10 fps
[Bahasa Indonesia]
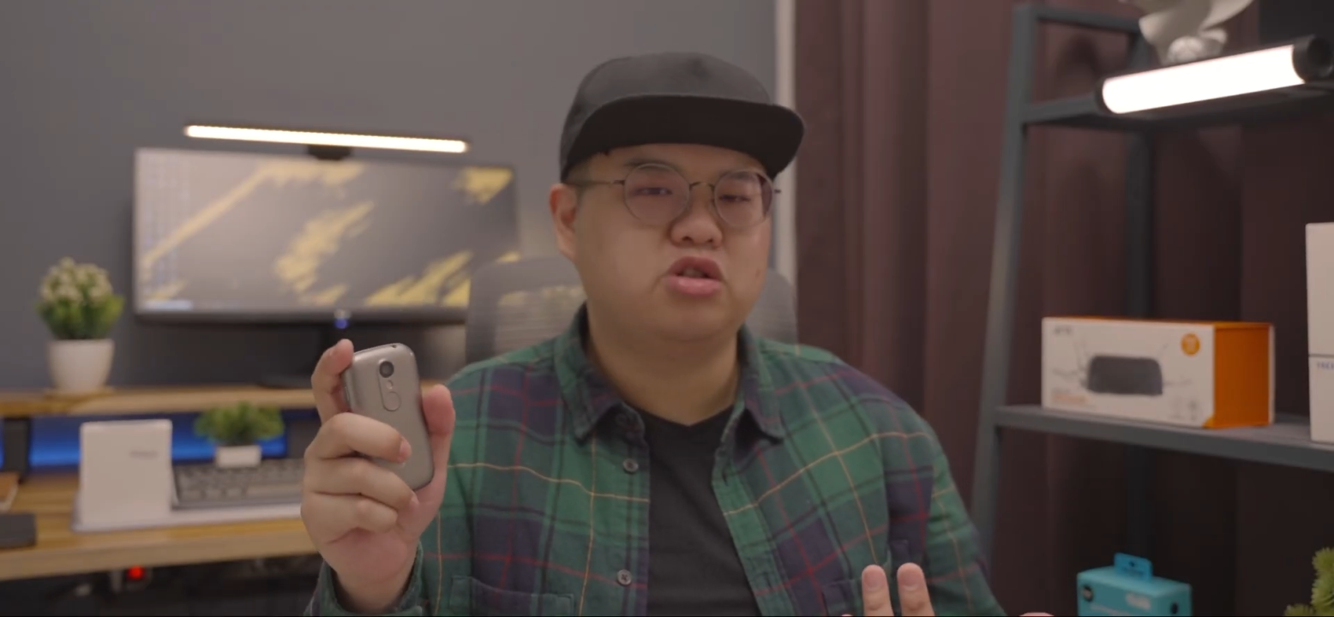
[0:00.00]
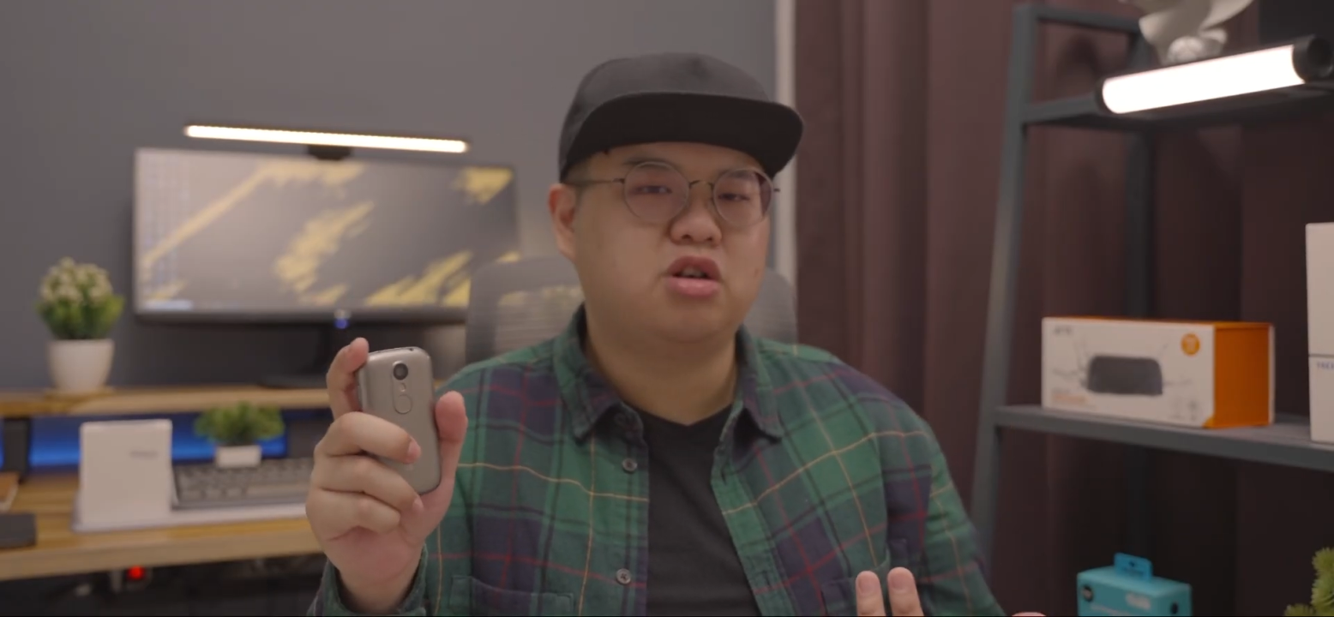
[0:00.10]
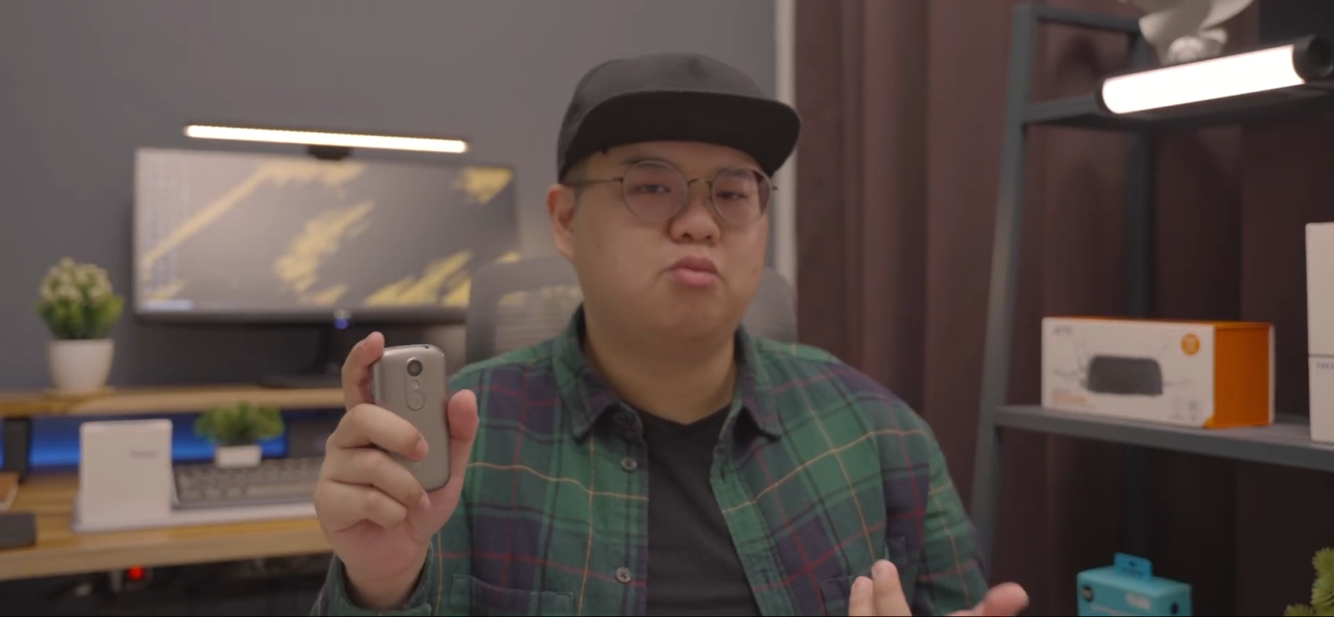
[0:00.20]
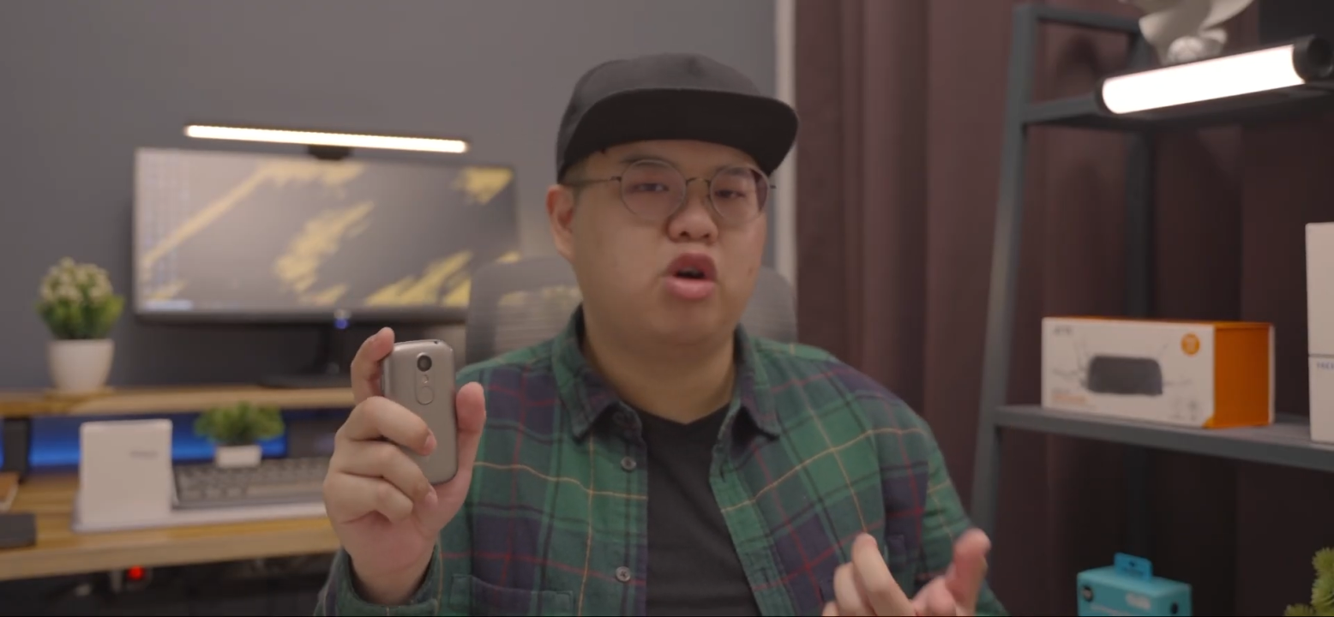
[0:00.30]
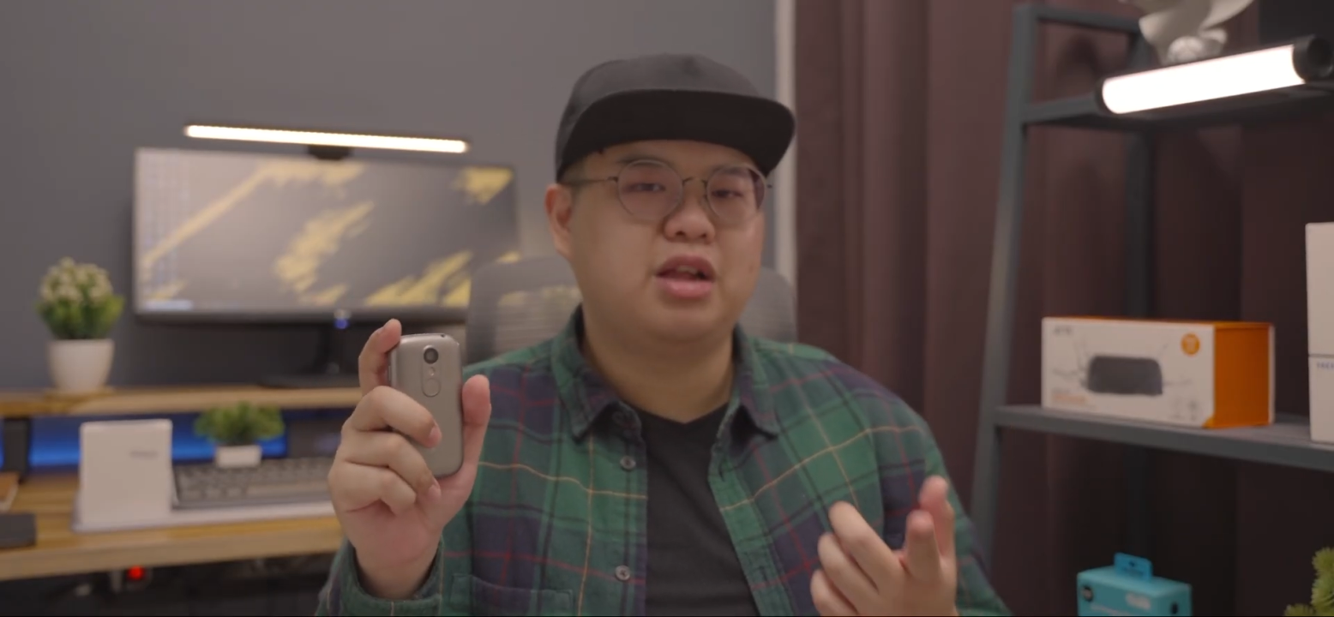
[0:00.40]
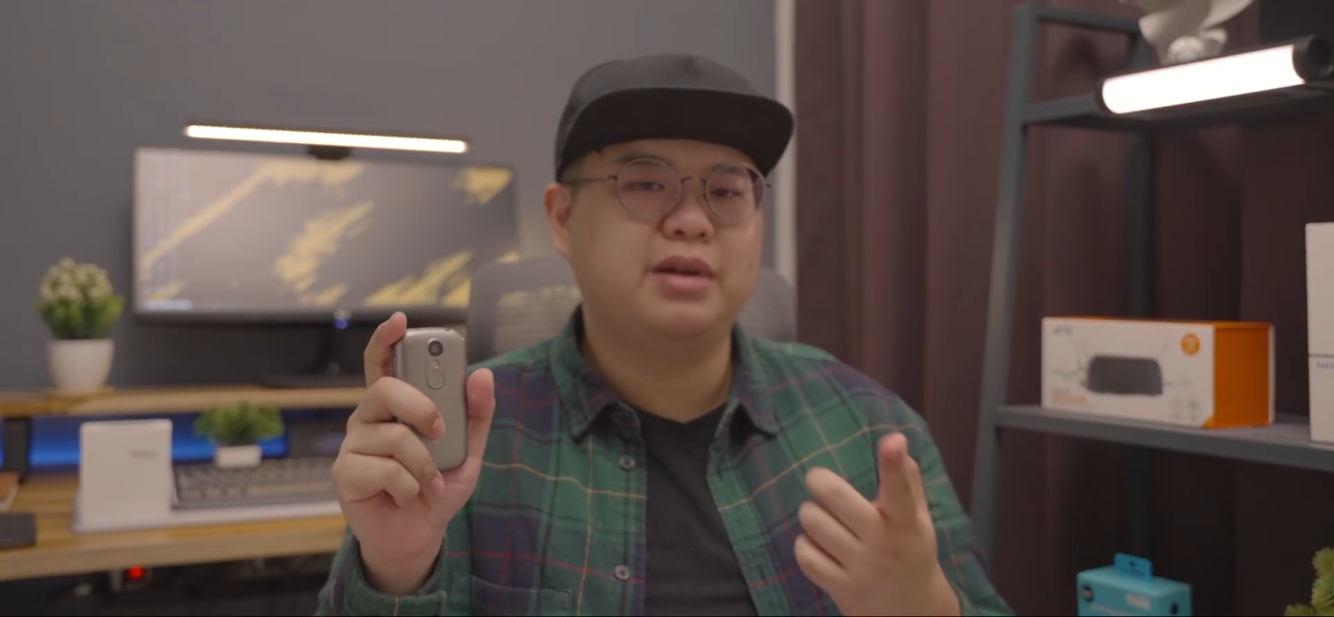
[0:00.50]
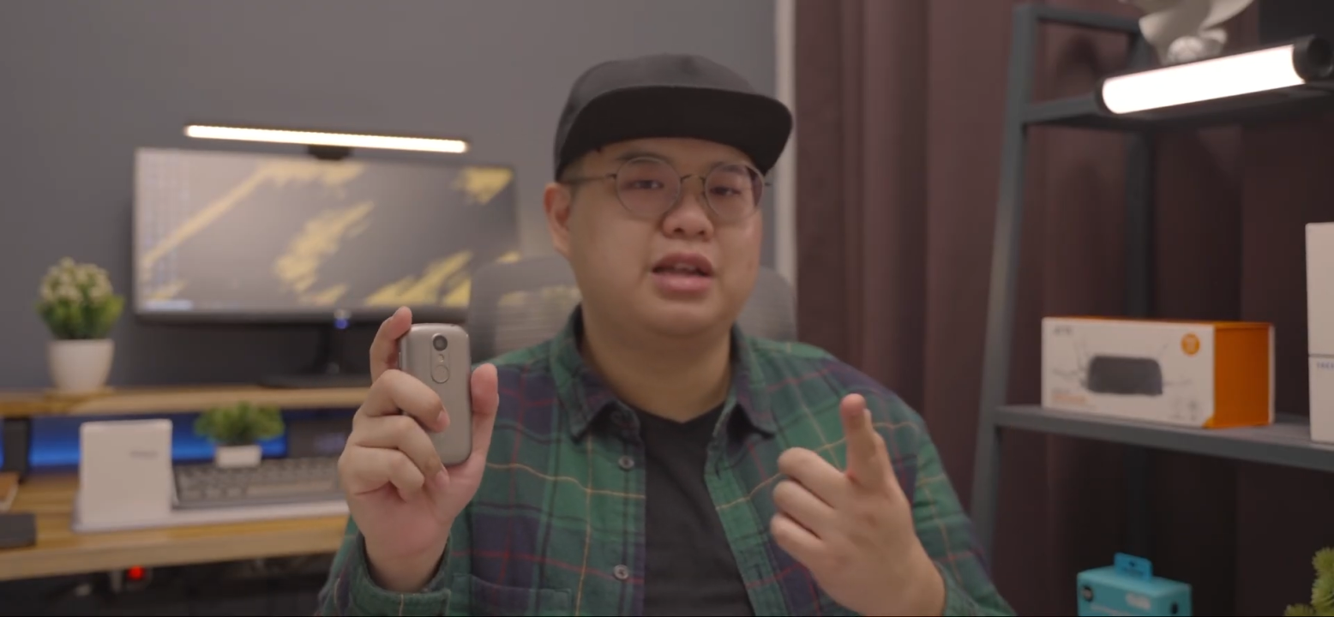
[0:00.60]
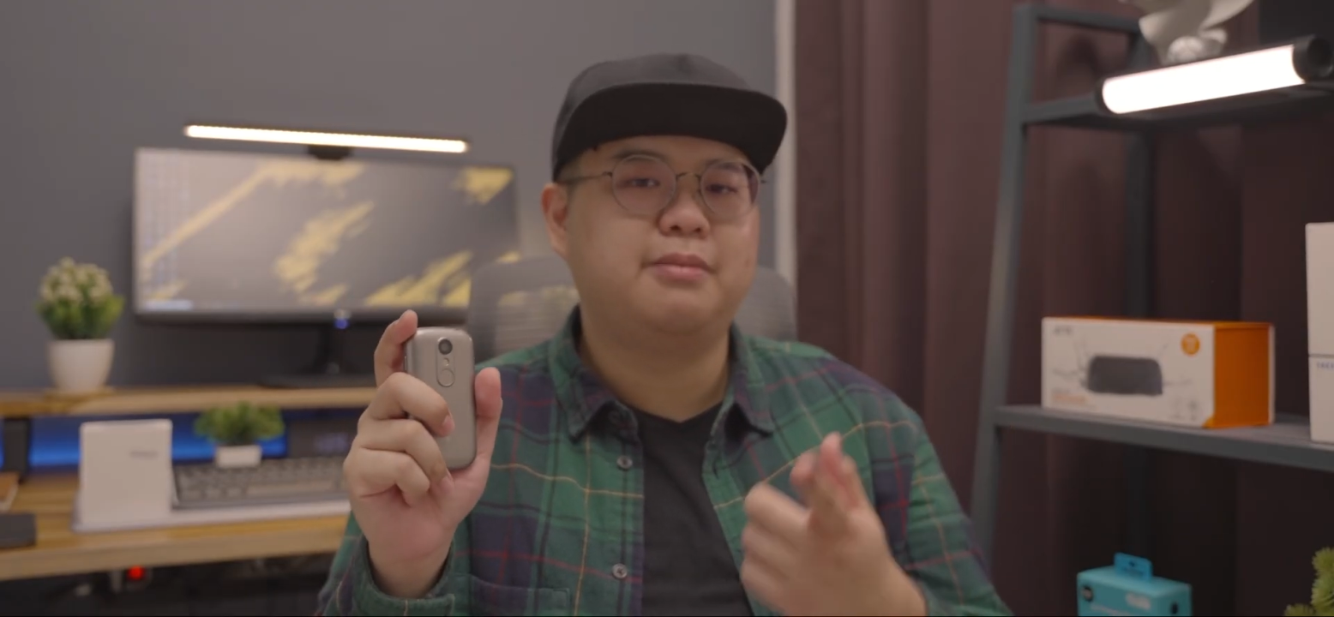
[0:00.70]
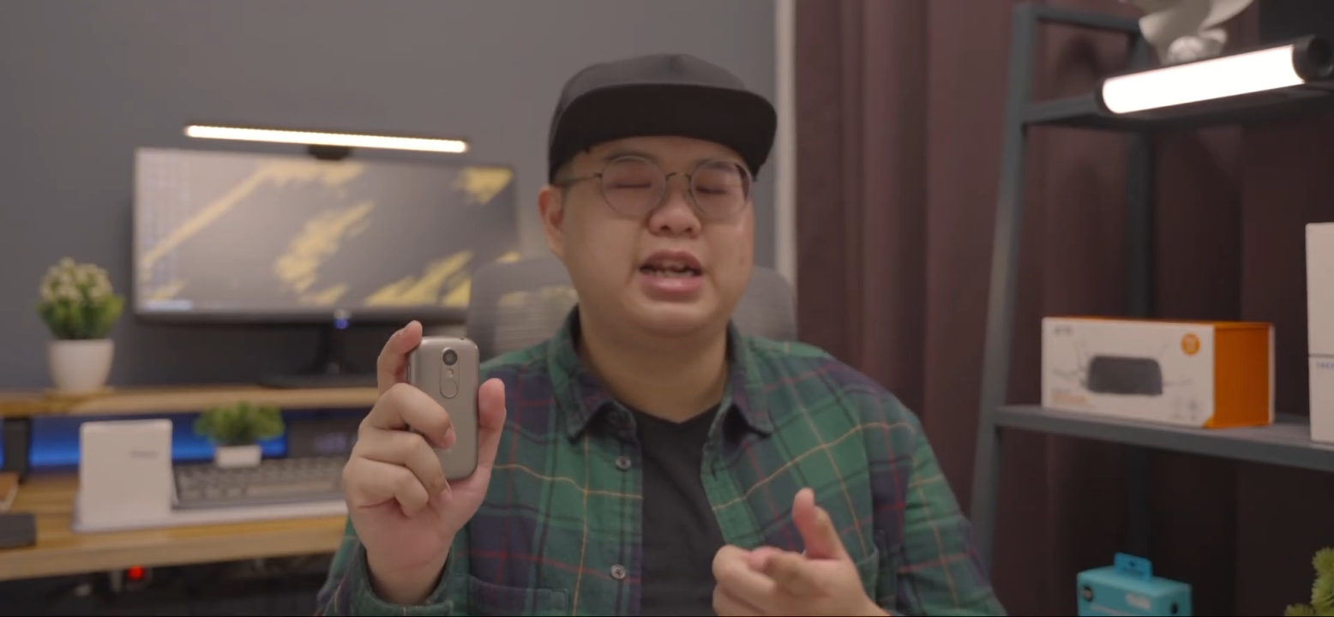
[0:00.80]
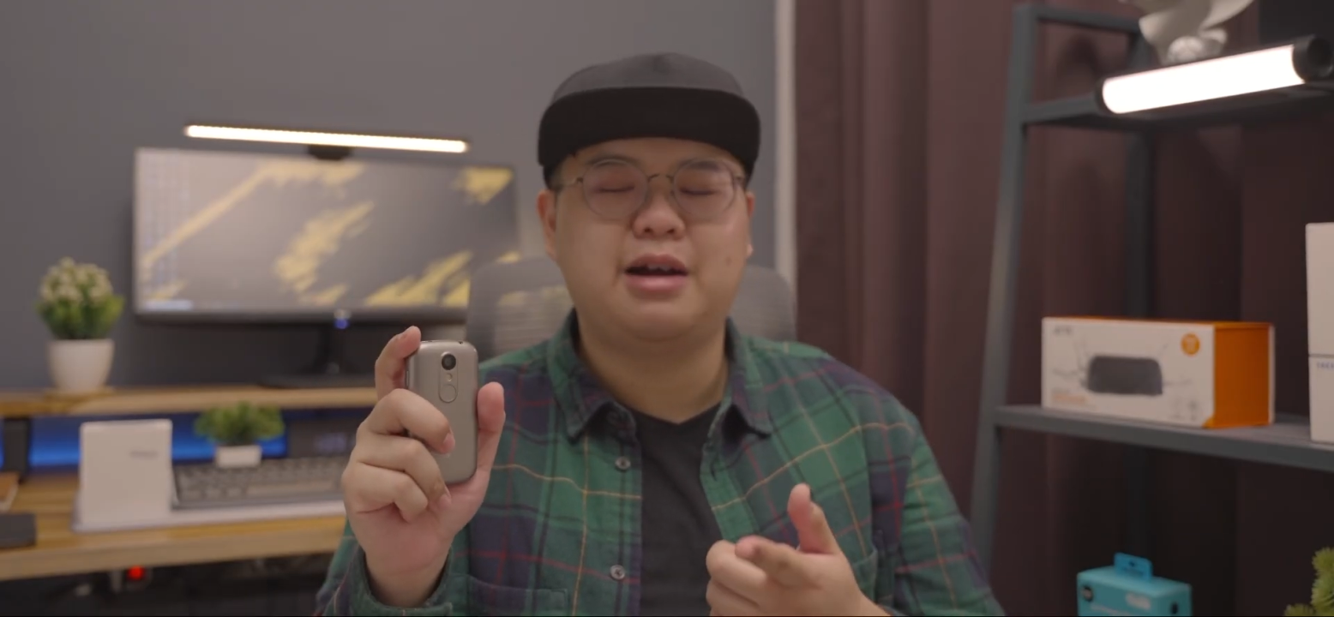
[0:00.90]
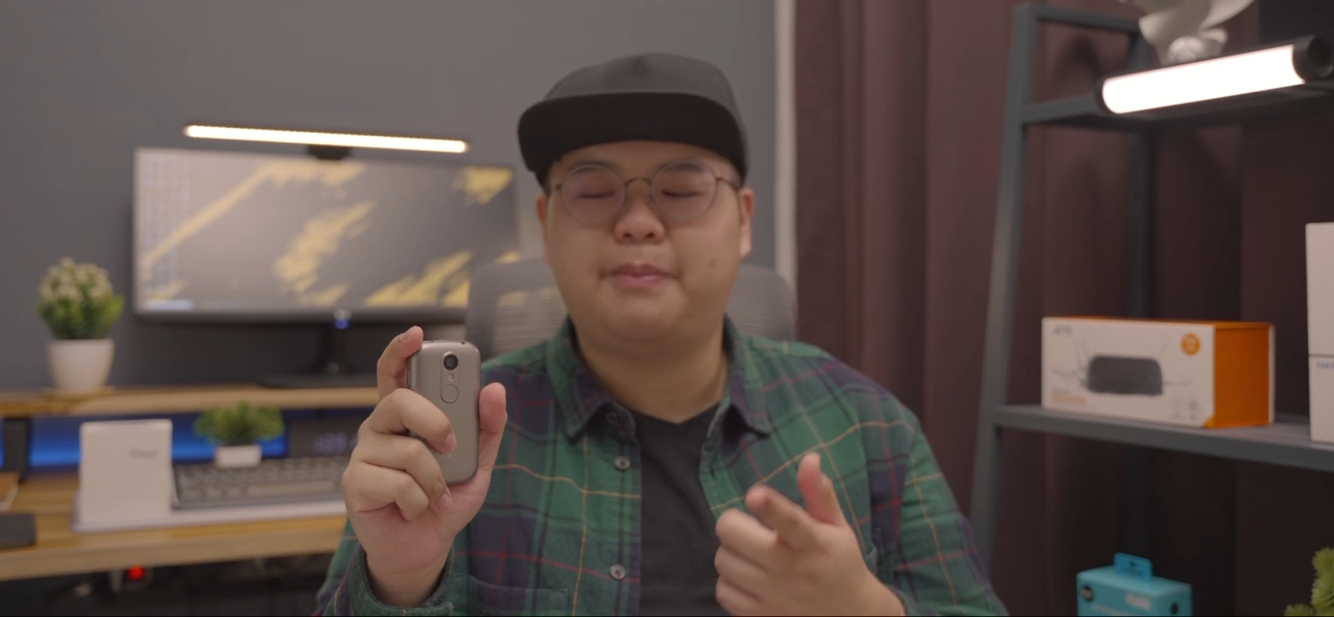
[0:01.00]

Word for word: cocok buat teman-teman yang